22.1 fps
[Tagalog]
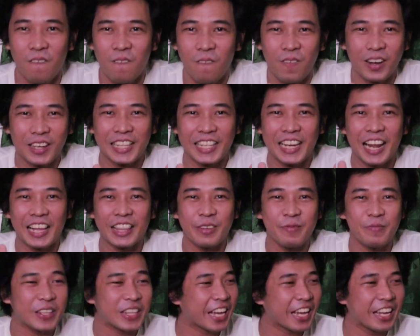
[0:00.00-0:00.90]
wag na
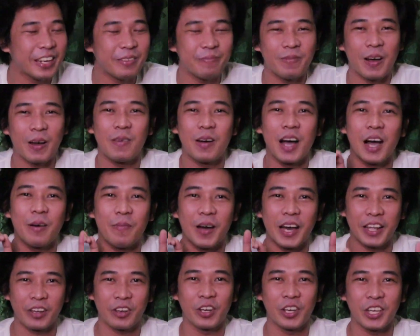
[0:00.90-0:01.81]
natin patagalin pa mga
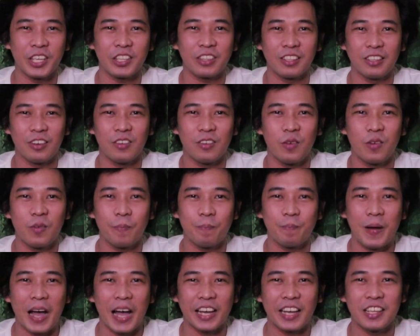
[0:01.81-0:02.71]
pare ko. Ito yung
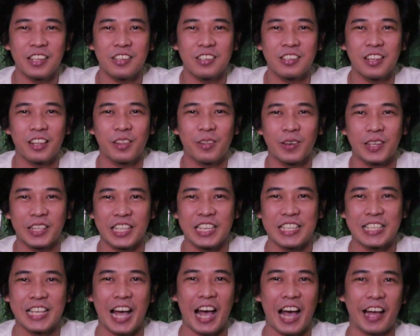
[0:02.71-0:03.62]
package na
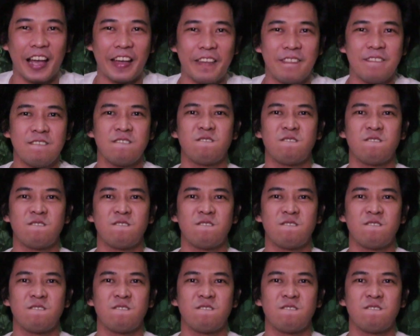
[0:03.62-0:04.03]
dumating sa akin.